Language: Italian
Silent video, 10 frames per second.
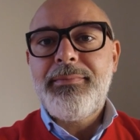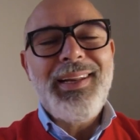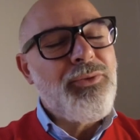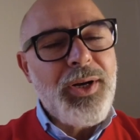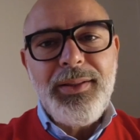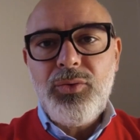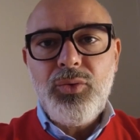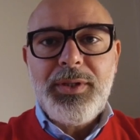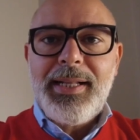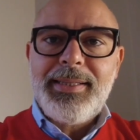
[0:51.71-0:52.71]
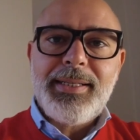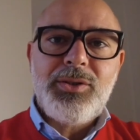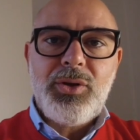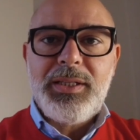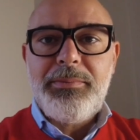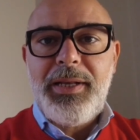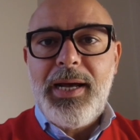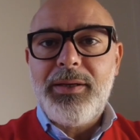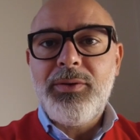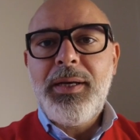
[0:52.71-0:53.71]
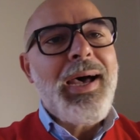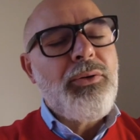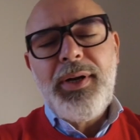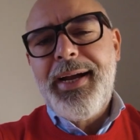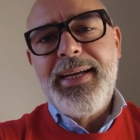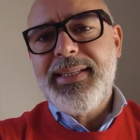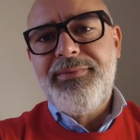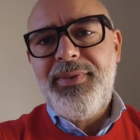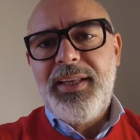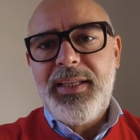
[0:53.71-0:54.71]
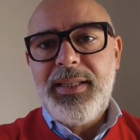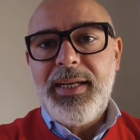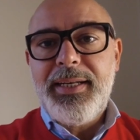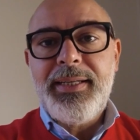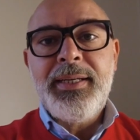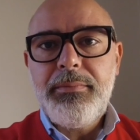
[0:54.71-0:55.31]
lavora in tutt'altra zona di Milano, ha una casa in vendita lì.